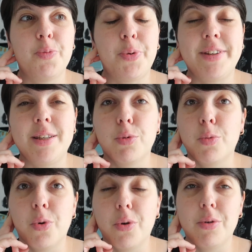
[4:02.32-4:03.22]
petit
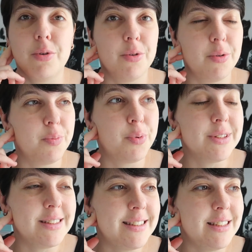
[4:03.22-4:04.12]
moment euh,
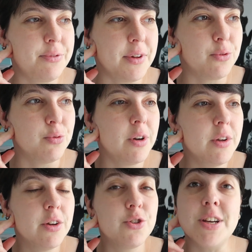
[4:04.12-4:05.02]
positif et tout,
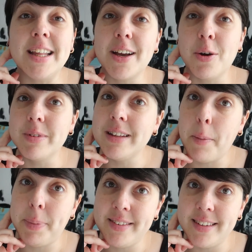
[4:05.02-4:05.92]
Juliette a commencé
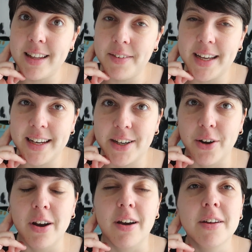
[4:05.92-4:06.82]
la piscine avec
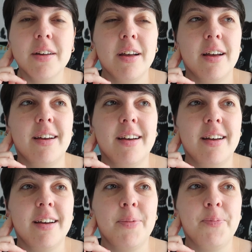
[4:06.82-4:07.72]
l'école.
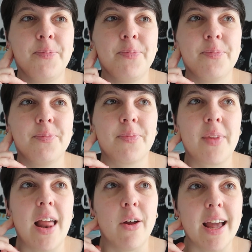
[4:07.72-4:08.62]
Euh,
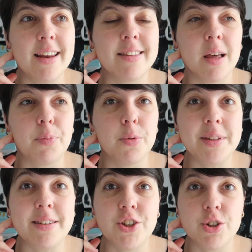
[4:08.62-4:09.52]
alors elle était un peu
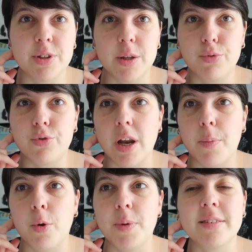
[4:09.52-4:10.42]
mitigée au début sur la
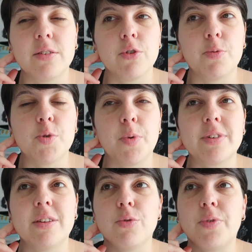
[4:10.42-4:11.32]
première séance, mais je
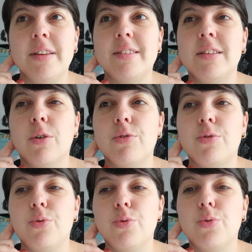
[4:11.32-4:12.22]
pense qu'ils ont fait une
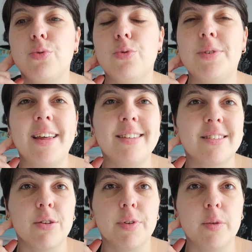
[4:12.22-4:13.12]
séance de,
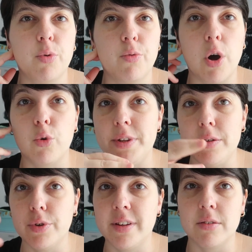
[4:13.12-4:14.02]
test en fait pour voir le
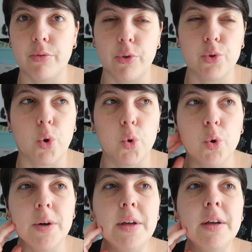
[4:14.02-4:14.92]
niveau des enfants dans
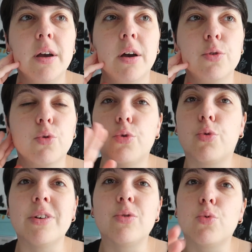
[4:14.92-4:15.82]
l'eau. donc du
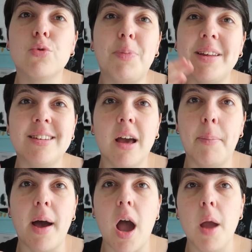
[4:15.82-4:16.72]
coup ils sont tous passés un
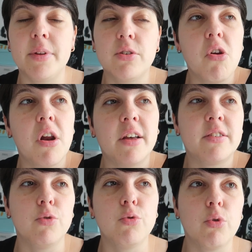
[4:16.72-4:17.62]
par un, elle m'a dit oh là là
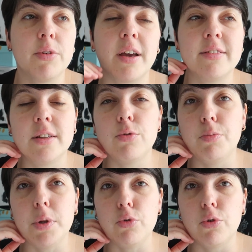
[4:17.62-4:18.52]
c'est nul, on est resté
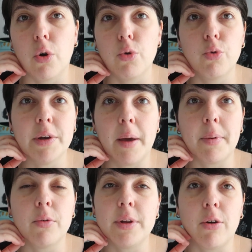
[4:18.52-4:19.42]
une minute dans l'eau et
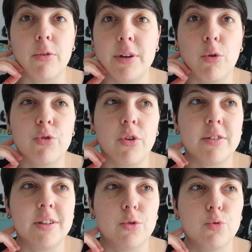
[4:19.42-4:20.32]
après on est,
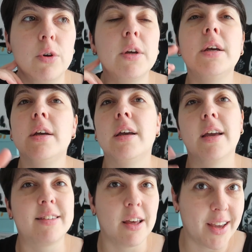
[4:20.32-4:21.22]
ressorti et tout.
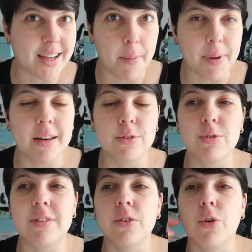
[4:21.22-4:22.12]
Et il s'avère qu'après les
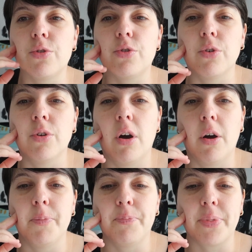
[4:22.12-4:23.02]
autres séances,
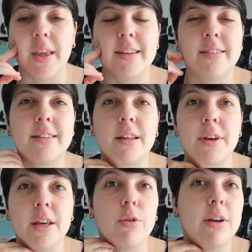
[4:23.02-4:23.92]
il s'est
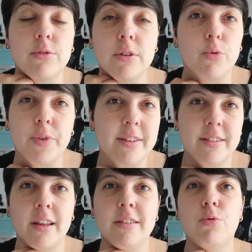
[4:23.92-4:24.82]
avéré qu'ils ont fait des
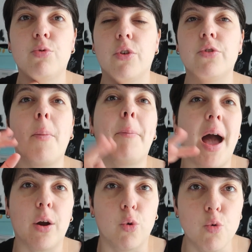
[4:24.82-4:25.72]
exercices tous ensemble
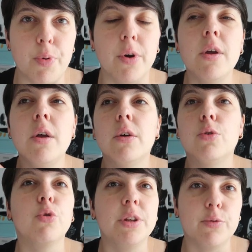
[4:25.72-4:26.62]
par groupe
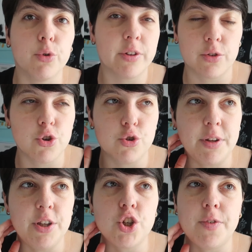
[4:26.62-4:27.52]
de niveau. C'est ce que je
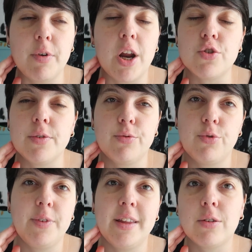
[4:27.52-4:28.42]
lui ai dit, je fais voilà, je vous
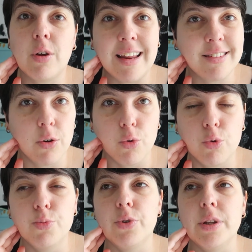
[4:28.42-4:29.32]
devez être classé en
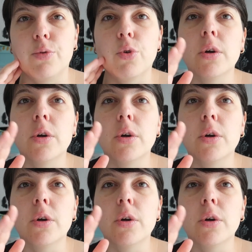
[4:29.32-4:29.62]
groupe de niveau